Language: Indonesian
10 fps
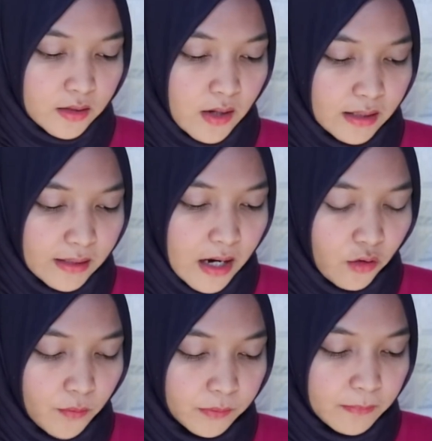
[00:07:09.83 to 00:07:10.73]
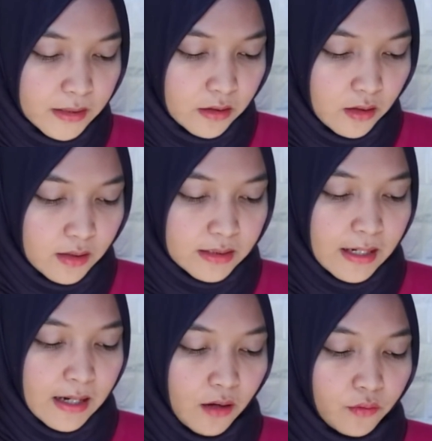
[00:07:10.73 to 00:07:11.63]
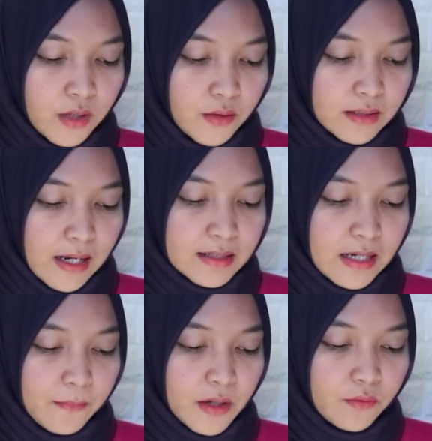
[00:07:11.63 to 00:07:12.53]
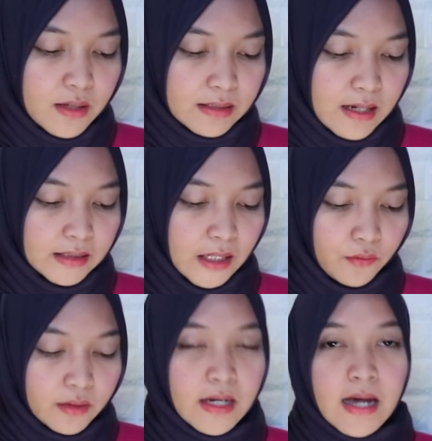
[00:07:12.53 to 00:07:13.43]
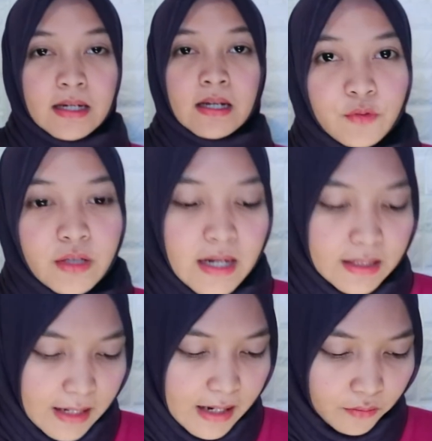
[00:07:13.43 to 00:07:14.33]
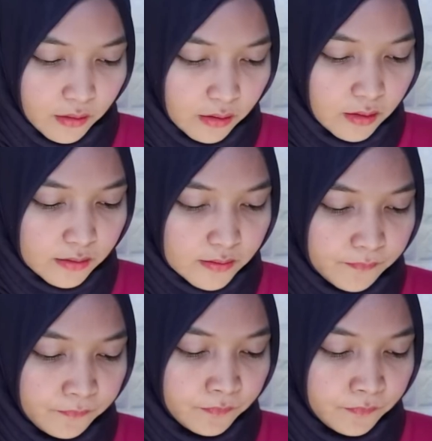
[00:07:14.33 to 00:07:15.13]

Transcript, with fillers: Soalnya aku optimis lolos karena aku udah usaha selama dua setengah tahun dan alhamdulillah ya aku lolos.